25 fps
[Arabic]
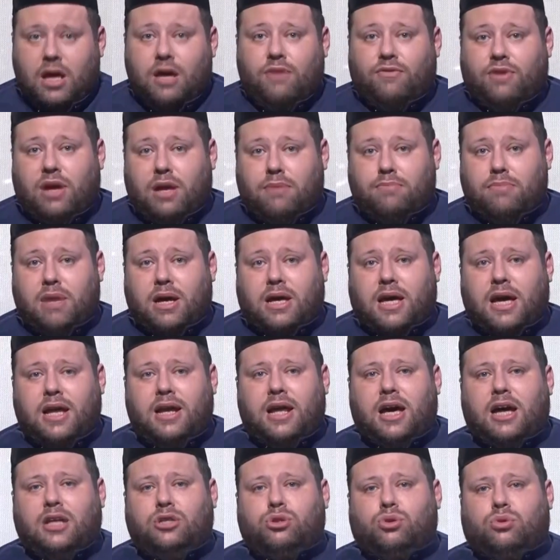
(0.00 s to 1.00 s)
فلما
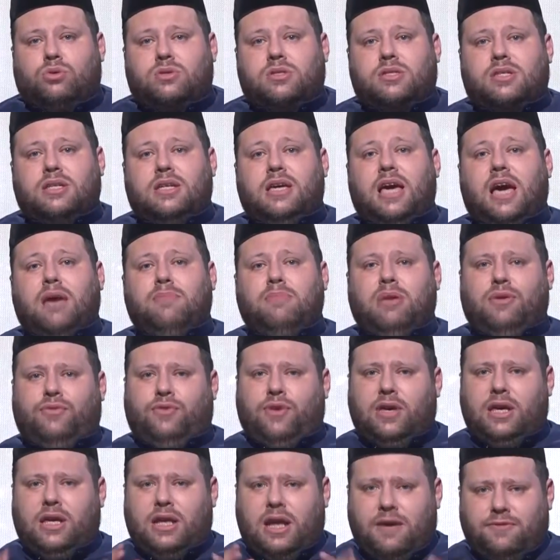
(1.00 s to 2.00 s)
كان أجر الصيام
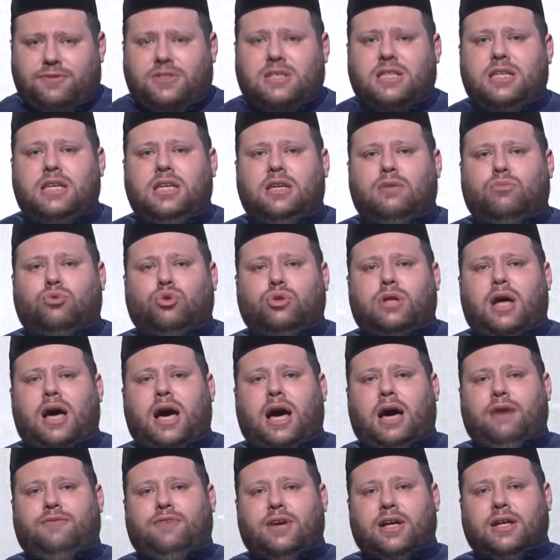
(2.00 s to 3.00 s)
في نفسه
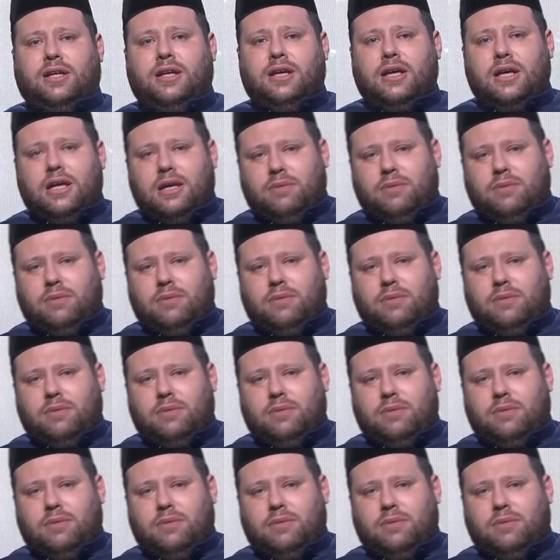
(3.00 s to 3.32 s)
مضاعفا